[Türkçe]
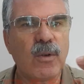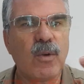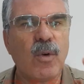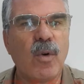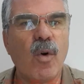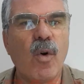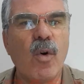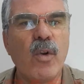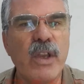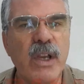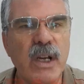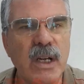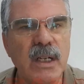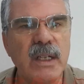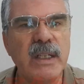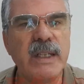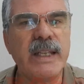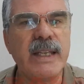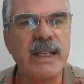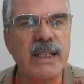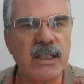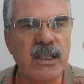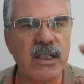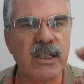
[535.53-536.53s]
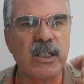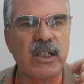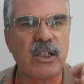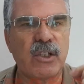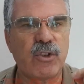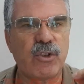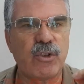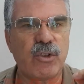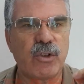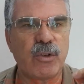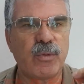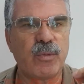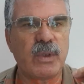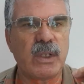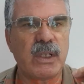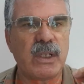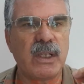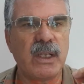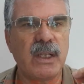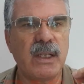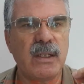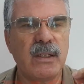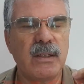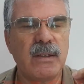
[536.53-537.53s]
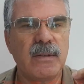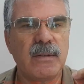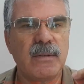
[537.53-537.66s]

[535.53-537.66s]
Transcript: O yağı ne için içiyorum dedi.